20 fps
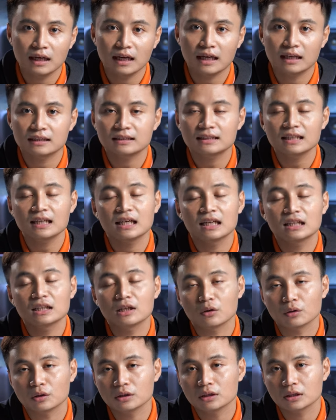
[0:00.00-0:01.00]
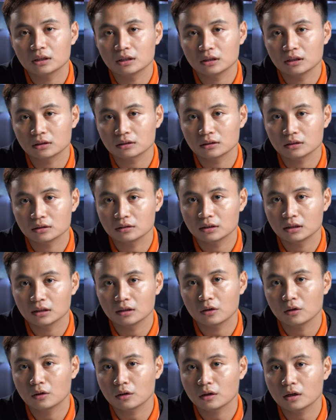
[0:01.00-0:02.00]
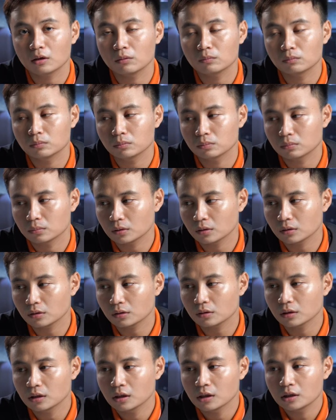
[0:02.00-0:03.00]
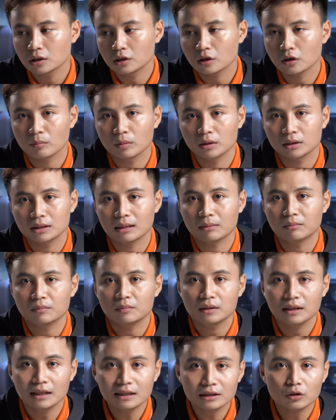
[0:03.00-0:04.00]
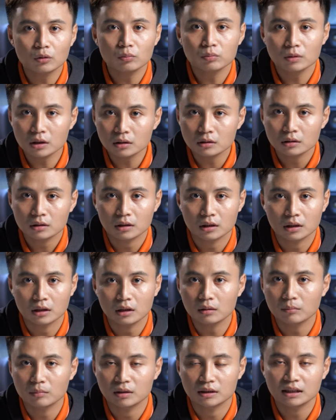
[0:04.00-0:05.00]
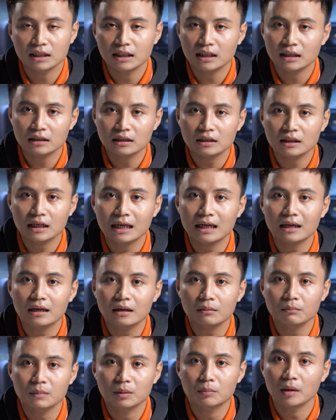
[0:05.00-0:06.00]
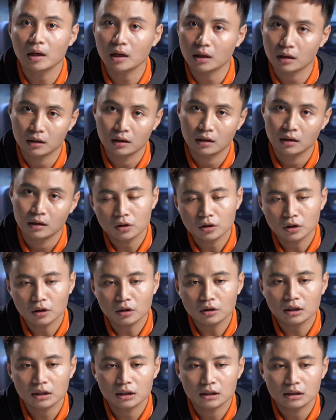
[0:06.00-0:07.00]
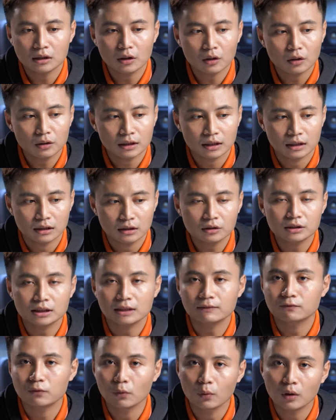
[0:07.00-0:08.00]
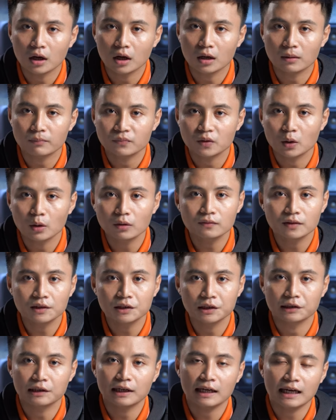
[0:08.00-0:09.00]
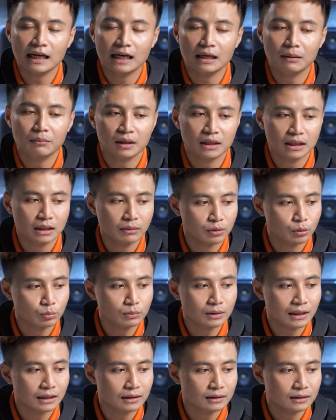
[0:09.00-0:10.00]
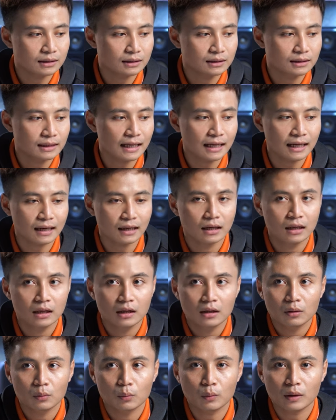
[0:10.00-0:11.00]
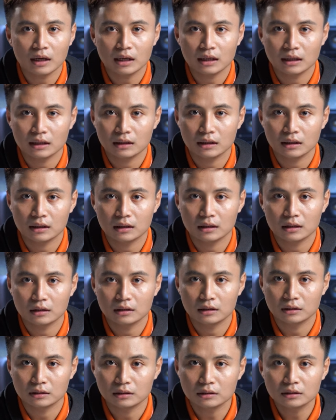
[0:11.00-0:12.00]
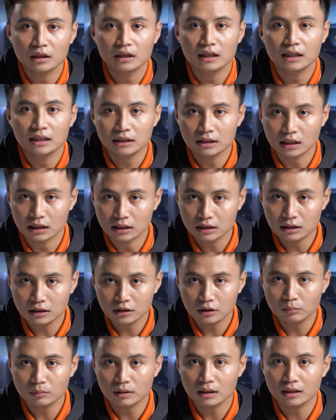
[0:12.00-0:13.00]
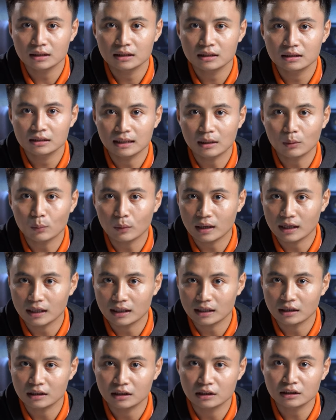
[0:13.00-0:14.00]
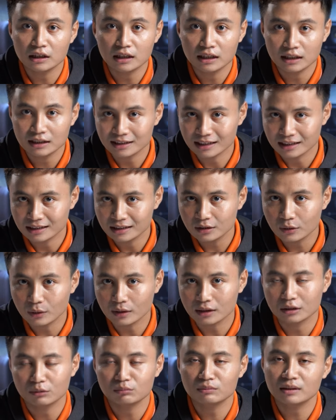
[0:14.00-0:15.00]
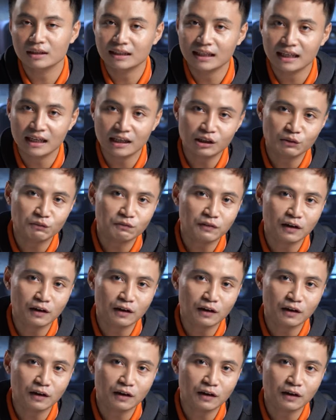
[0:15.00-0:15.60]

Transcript: kèn xe in nổi thì thật sự thì lo không có cho mình cảm giác tốt nhất đó, mình nghe nó khá bị mờ do đó thì lo này nó sẽ phù hợp đối với những ai mà khi mà chúng ta đi ra ngoài à, những nơi yên tĩnh chúng ta đi dã ngoại ở những nơi yên tĩnh hoặc là chúng ta nghe ở